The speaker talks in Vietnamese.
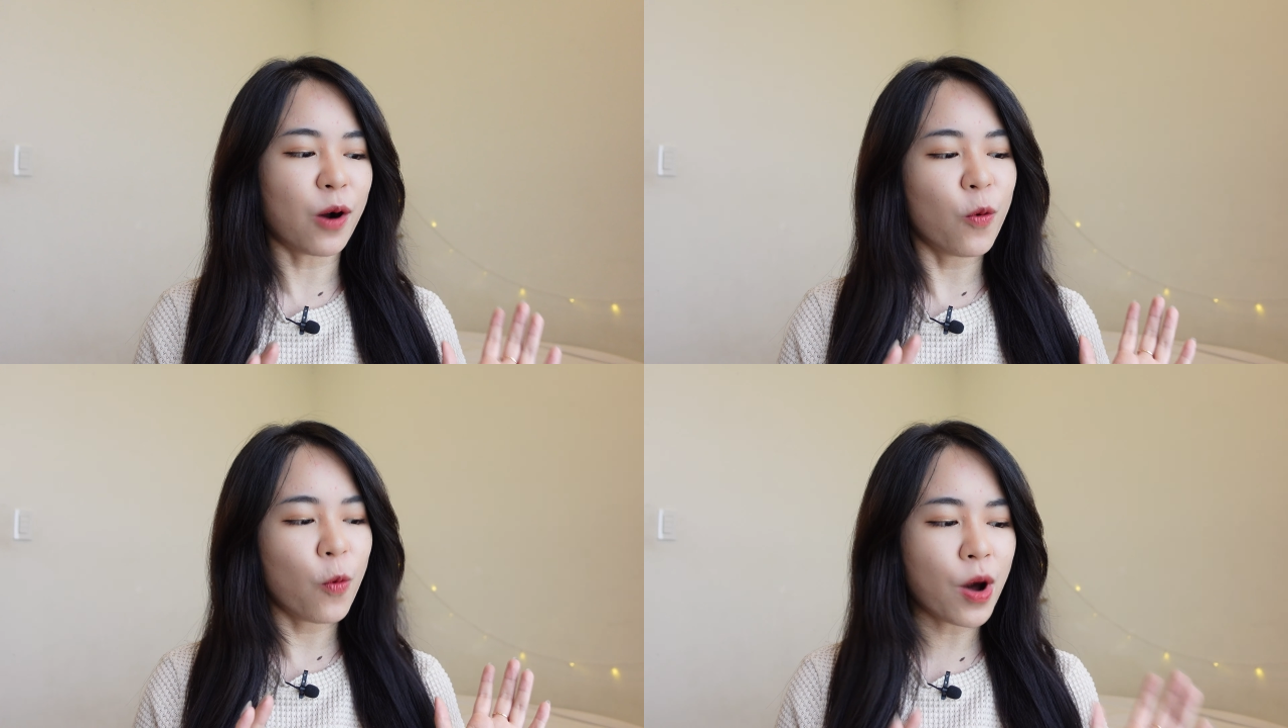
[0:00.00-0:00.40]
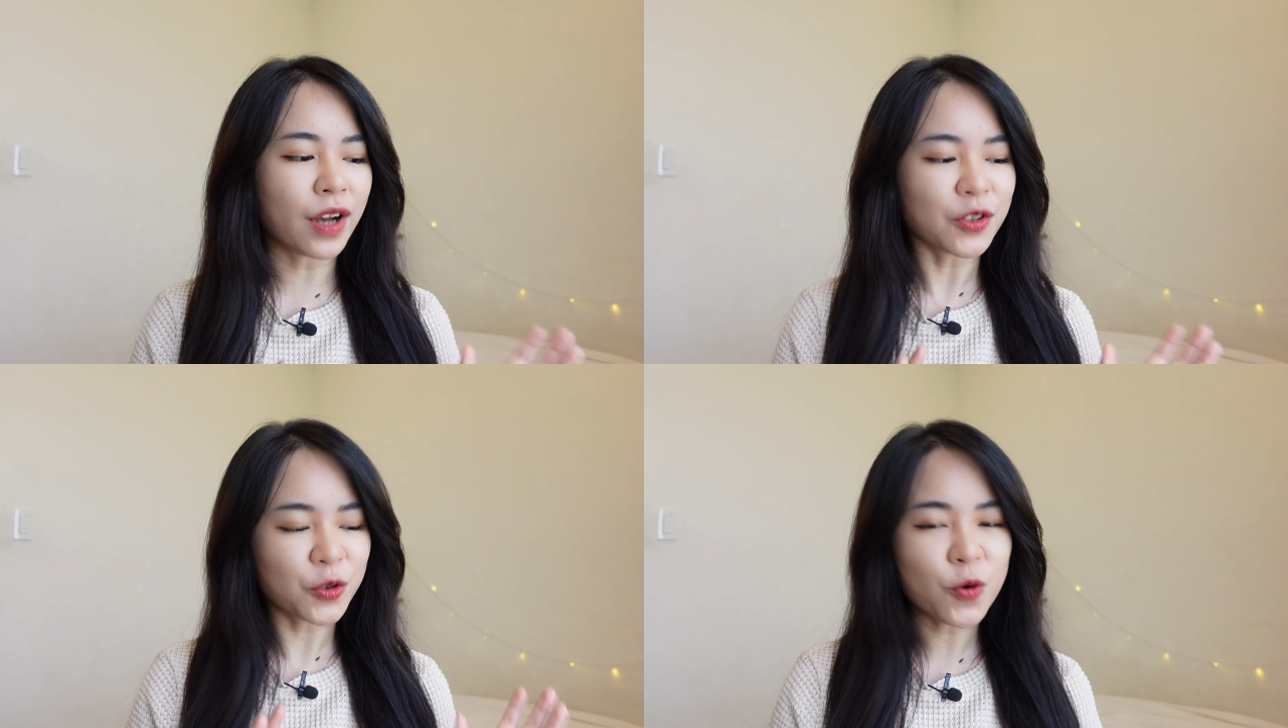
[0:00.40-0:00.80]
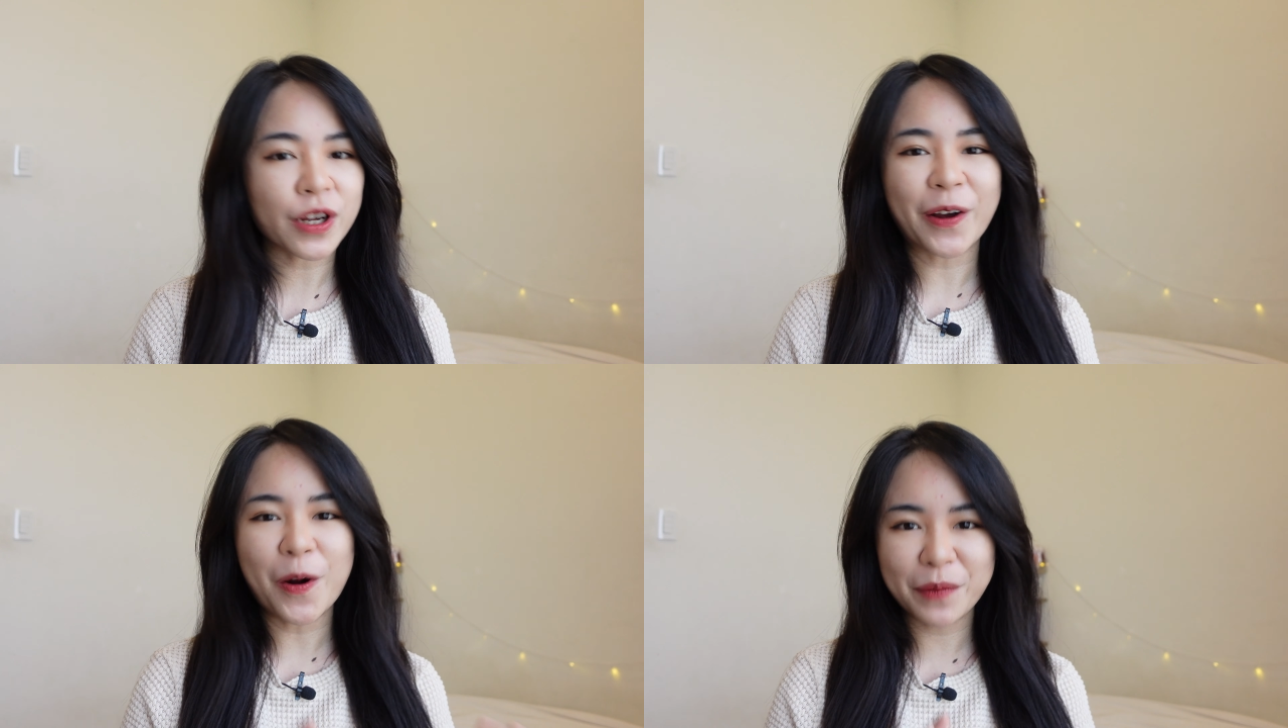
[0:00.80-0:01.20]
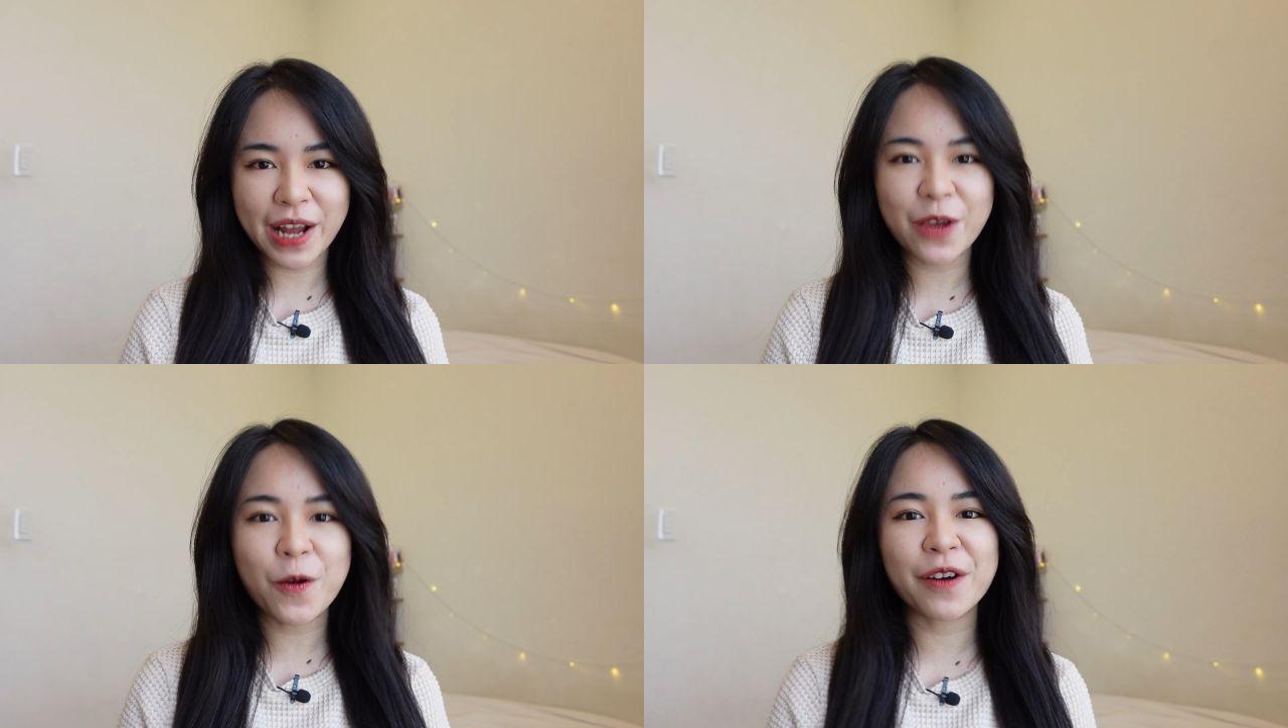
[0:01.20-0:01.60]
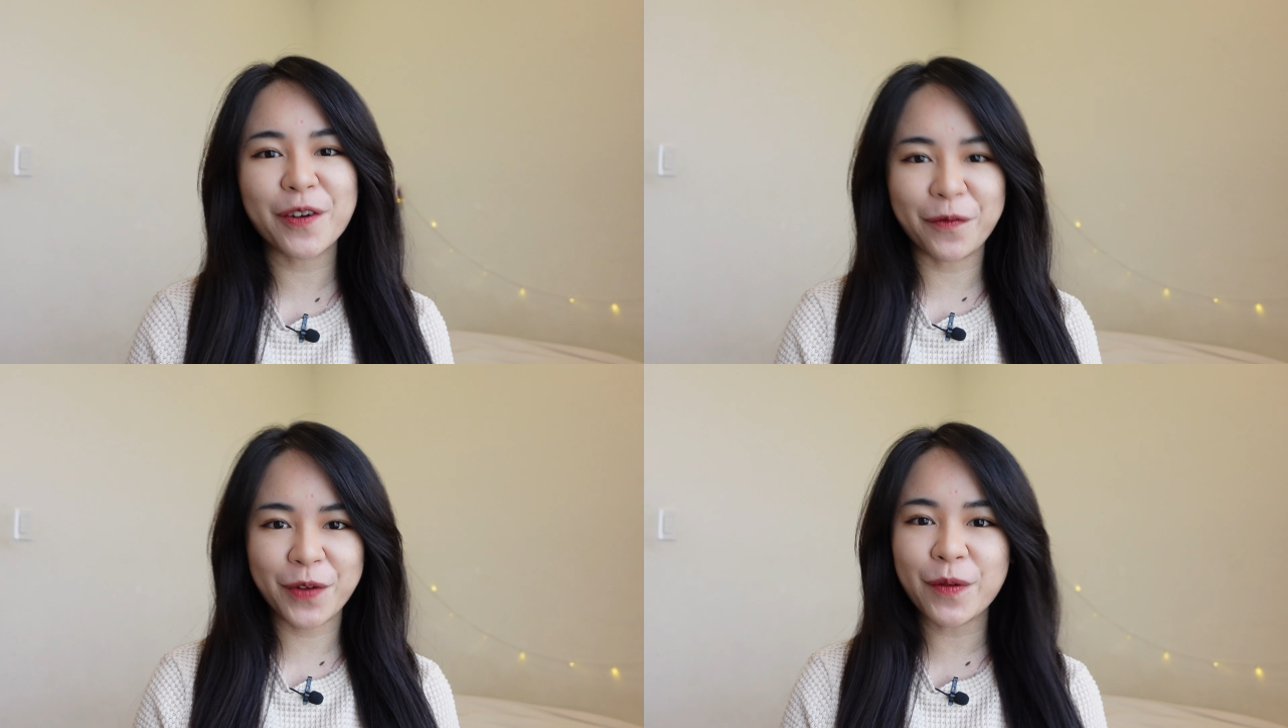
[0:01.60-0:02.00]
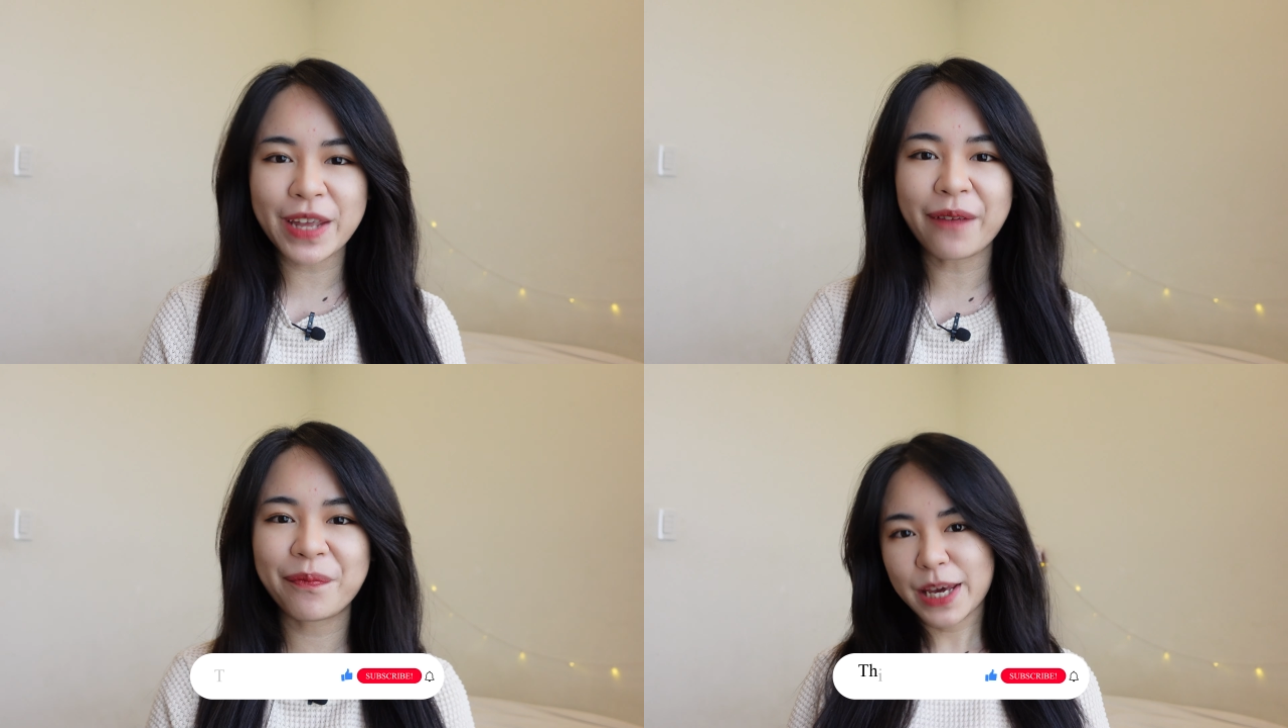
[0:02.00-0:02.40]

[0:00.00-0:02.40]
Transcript: mẫu quần suông ngày hôm nay Huyên review nhé.